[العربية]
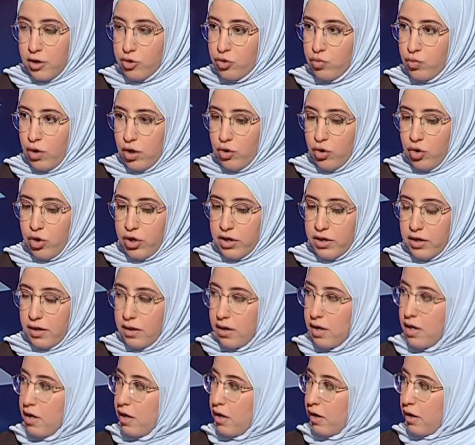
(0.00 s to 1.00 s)
دول
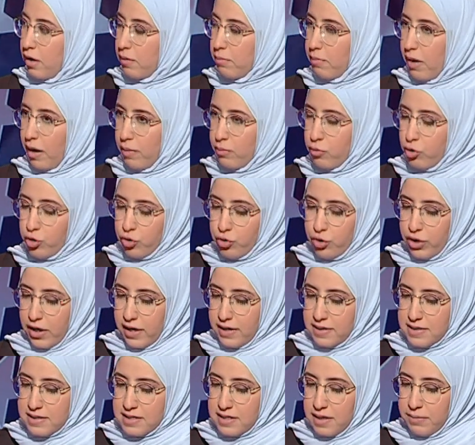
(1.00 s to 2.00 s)
أخرى مع مرور
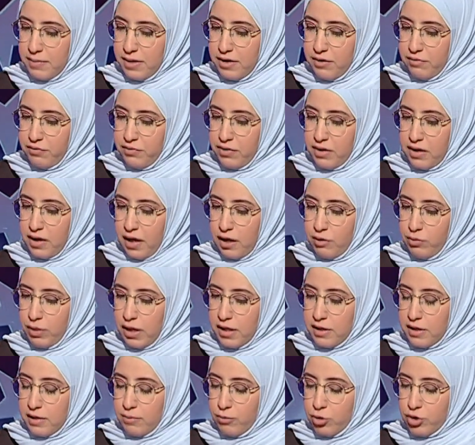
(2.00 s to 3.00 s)
الزمن في
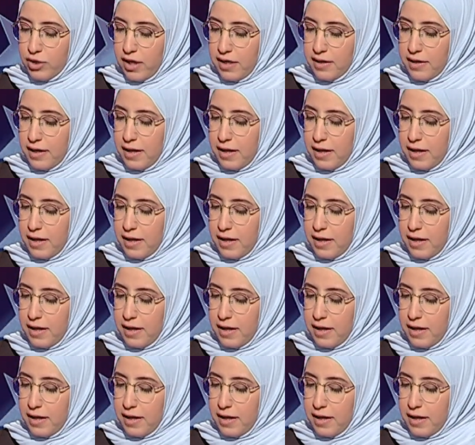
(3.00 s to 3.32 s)
الولايات المتحدة